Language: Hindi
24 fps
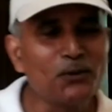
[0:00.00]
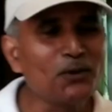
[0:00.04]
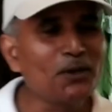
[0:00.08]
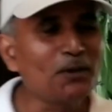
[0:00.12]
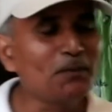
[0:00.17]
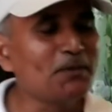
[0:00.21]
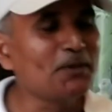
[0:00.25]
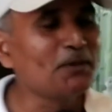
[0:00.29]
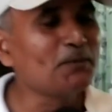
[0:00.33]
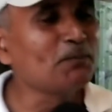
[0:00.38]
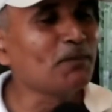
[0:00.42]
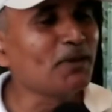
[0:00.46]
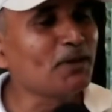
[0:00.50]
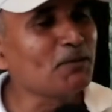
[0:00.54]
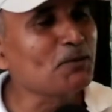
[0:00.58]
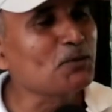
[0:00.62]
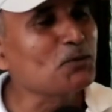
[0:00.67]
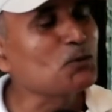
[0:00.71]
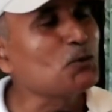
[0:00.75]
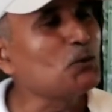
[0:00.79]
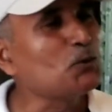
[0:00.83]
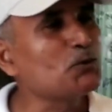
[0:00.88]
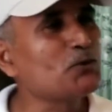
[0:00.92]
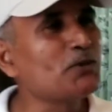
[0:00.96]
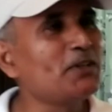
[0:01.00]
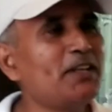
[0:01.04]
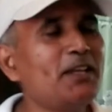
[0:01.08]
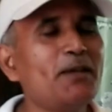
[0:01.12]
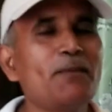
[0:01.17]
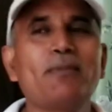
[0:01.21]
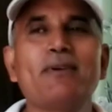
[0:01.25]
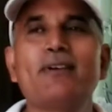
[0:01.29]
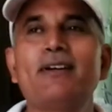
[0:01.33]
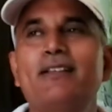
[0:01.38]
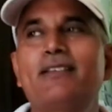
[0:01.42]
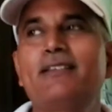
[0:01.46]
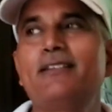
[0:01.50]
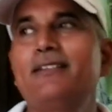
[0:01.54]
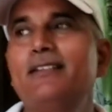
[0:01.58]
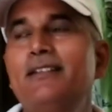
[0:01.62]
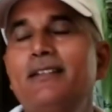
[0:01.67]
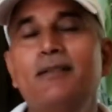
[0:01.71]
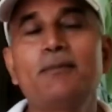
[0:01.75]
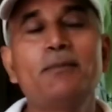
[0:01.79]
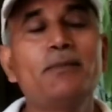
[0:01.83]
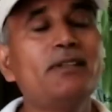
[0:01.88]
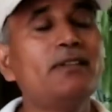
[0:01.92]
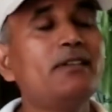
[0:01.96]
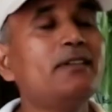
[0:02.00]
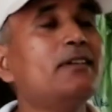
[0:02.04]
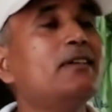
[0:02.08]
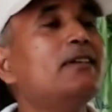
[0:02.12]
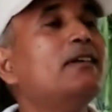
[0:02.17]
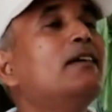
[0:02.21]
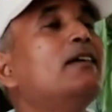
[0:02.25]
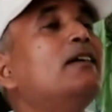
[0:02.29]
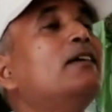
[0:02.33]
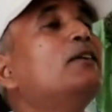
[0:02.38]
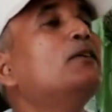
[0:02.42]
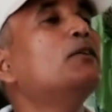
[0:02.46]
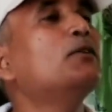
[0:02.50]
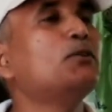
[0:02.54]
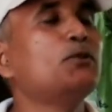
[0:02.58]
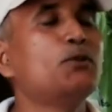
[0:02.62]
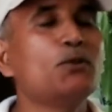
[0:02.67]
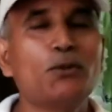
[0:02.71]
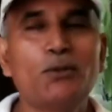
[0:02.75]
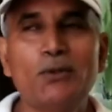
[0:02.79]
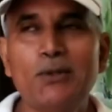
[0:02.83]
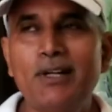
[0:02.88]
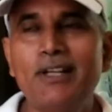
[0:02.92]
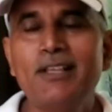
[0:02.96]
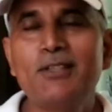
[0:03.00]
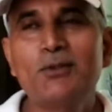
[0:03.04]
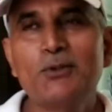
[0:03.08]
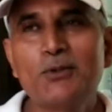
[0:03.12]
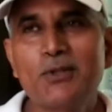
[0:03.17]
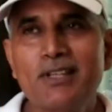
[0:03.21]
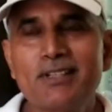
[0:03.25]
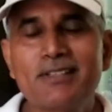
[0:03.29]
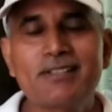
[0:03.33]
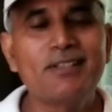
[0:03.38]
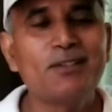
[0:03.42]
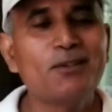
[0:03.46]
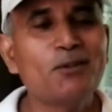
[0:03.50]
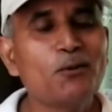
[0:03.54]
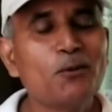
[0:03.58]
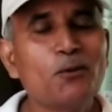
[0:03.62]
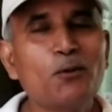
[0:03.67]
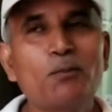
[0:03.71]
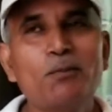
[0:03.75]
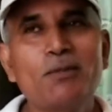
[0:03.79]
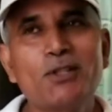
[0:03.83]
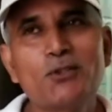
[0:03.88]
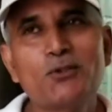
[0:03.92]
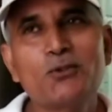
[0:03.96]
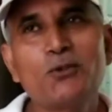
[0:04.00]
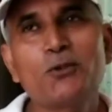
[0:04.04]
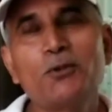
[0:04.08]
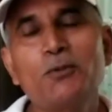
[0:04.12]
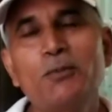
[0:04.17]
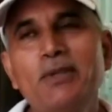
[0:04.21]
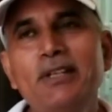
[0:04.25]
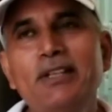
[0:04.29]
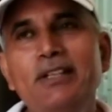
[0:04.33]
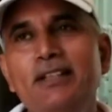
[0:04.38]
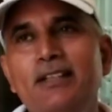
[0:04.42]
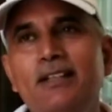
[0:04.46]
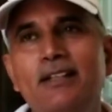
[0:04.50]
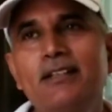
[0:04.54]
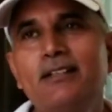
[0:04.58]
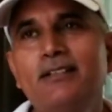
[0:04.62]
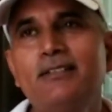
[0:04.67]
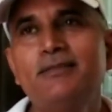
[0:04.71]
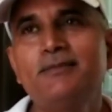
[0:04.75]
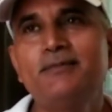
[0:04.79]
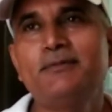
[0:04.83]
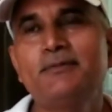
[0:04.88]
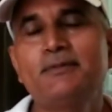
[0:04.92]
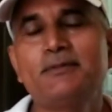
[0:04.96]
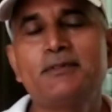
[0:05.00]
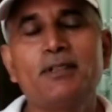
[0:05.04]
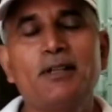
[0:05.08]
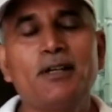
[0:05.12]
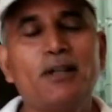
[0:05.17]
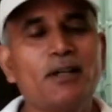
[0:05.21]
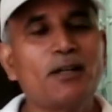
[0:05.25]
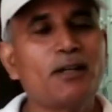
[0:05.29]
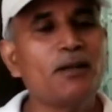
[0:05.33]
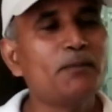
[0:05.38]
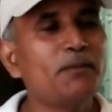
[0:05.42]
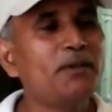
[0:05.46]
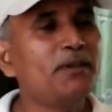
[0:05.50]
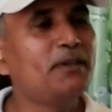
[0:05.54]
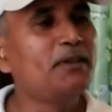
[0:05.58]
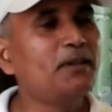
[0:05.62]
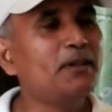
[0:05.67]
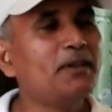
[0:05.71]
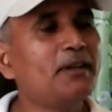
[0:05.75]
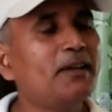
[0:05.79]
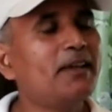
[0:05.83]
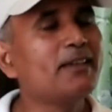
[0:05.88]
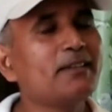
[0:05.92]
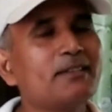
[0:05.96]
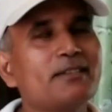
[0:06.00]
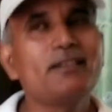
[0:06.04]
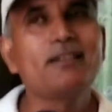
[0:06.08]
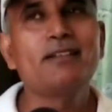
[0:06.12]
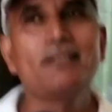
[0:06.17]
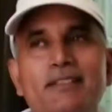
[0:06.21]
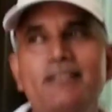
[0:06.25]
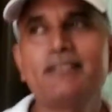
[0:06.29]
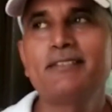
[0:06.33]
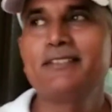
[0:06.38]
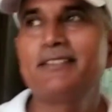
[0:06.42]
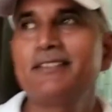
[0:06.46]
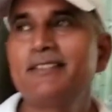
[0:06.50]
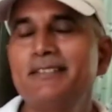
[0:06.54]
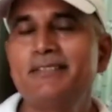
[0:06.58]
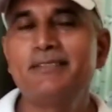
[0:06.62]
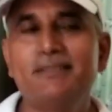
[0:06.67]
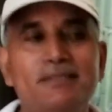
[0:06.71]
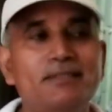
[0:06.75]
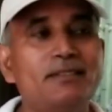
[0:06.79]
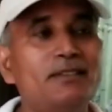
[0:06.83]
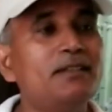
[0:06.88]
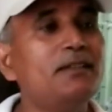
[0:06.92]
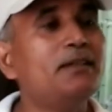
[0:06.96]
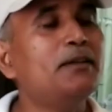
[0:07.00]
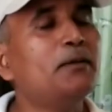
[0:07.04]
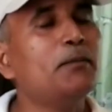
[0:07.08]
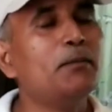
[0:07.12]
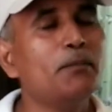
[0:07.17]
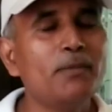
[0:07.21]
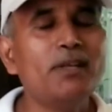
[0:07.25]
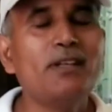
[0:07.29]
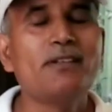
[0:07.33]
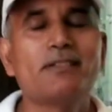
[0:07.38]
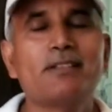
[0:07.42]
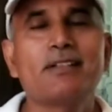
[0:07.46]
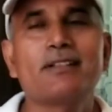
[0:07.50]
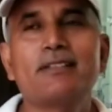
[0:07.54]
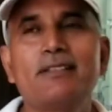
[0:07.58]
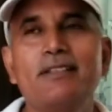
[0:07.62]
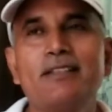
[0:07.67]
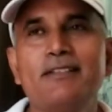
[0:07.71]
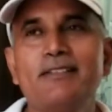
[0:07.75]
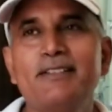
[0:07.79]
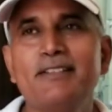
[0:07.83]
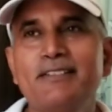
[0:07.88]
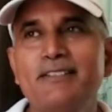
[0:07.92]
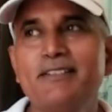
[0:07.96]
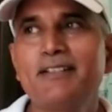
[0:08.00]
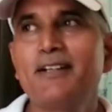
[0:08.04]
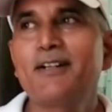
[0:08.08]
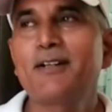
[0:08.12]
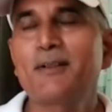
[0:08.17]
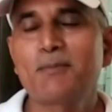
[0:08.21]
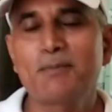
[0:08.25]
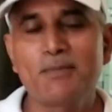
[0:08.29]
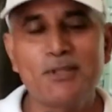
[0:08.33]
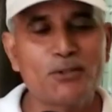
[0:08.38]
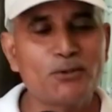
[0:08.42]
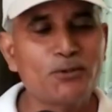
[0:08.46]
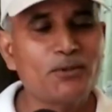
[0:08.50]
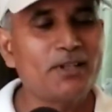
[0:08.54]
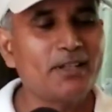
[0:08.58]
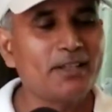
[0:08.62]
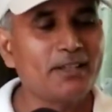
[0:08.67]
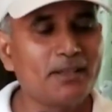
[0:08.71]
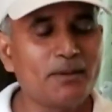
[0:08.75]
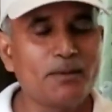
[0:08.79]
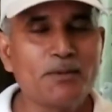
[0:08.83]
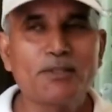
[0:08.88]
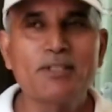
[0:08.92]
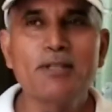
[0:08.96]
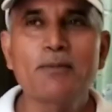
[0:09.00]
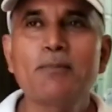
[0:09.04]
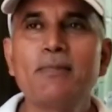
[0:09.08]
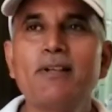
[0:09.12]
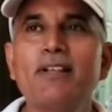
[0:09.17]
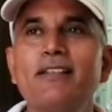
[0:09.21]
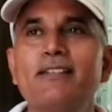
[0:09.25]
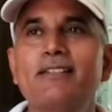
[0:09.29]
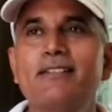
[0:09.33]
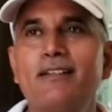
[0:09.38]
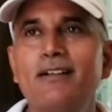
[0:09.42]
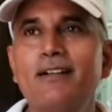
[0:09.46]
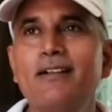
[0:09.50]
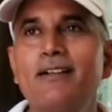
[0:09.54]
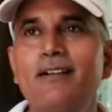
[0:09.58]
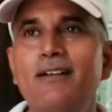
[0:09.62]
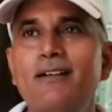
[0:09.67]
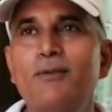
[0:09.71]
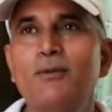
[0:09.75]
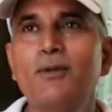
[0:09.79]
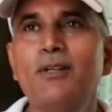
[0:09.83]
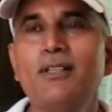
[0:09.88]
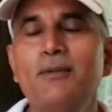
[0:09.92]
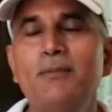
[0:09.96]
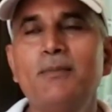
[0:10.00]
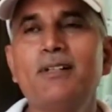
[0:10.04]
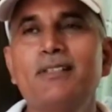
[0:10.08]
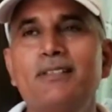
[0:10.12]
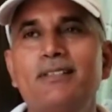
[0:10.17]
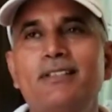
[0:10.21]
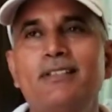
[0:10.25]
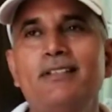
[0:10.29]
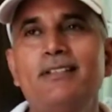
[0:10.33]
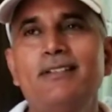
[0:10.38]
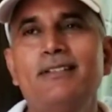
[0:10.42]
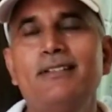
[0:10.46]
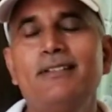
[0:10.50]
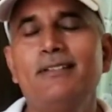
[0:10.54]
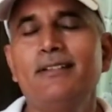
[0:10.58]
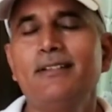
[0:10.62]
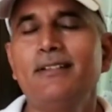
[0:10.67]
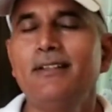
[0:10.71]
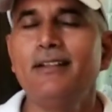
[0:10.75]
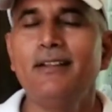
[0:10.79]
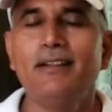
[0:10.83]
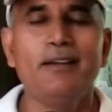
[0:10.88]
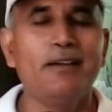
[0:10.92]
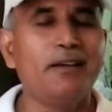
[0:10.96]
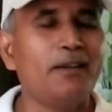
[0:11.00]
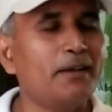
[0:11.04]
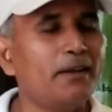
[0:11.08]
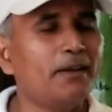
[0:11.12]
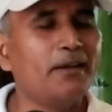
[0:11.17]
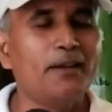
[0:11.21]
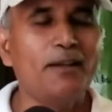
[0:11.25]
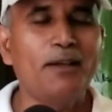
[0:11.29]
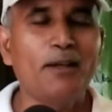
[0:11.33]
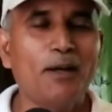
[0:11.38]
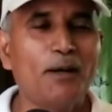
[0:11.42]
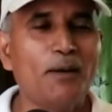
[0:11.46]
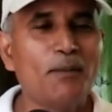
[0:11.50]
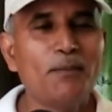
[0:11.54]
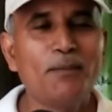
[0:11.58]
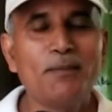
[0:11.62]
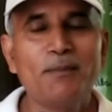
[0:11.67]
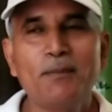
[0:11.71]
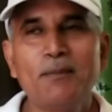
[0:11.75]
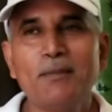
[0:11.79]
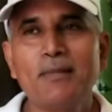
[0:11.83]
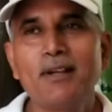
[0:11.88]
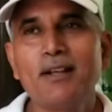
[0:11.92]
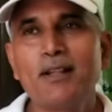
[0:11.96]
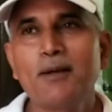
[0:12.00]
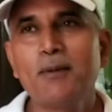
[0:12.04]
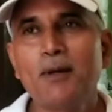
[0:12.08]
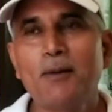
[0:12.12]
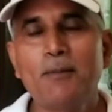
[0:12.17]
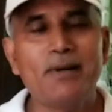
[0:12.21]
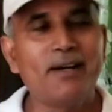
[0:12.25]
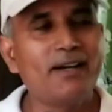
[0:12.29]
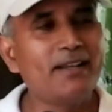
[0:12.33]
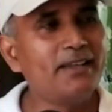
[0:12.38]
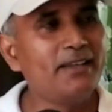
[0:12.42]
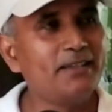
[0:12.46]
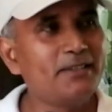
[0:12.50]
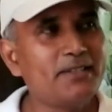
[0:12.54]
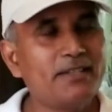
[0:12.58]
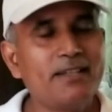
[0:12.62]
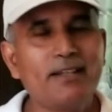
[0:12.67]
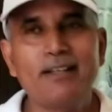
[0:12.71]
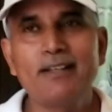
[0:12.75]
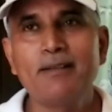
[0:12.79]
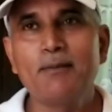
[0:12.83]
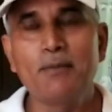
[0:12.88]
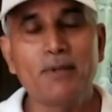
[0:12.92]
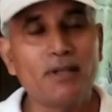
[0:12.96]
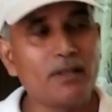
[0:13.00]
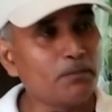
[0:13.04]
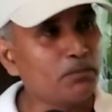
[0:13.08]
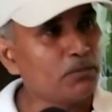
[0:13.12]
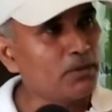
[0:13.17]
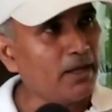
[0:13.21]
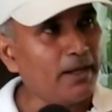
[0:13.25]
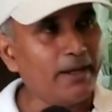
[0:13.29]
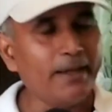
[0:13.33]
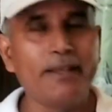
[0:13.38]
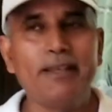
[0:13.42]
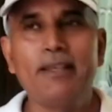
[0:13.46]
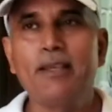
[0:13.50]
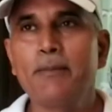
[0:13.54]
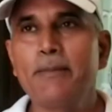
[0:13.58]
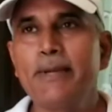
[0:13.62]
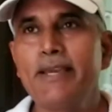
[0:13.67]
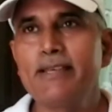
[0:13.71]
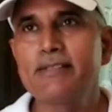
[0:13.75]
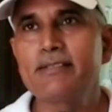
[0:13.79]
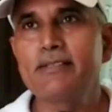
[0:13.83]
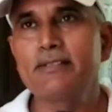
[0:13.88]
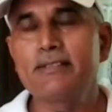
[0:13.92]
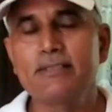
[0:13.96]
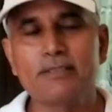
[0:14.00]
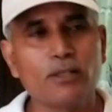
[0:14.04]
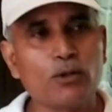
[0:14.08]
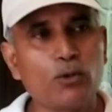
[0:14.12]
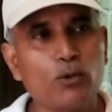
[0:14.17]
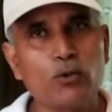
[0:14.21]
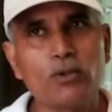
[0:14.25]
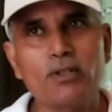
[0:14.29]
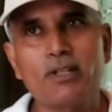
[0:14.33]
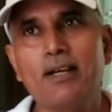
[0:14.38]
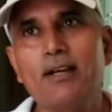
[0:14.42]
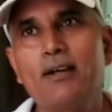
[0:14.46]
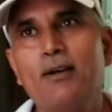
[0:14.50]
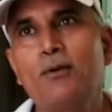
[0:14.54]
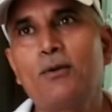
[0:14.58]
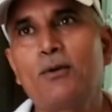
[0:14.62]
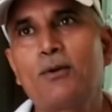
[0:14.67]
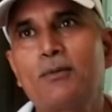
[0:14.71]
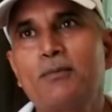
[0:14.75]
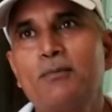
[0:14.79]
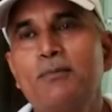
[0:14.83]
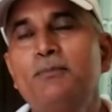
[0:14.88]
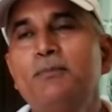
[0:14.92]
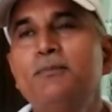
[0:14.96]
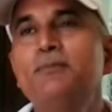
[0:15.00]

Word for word: तो अभी मतलब सोच ही नहीं पाते थे कभी जो एजुकेशन दोनों बच्चों को मिली है ना हाँ, हाँ। अब कभी ऐसा जैसे मिल सकती है जैसे आर पी एस वाला कहते हैं सपने साकार वाली बात है हाँ नहीं हम मतलब हमारी इच्छा मतलब था ही नहीं ऐसा जैसे कोटा और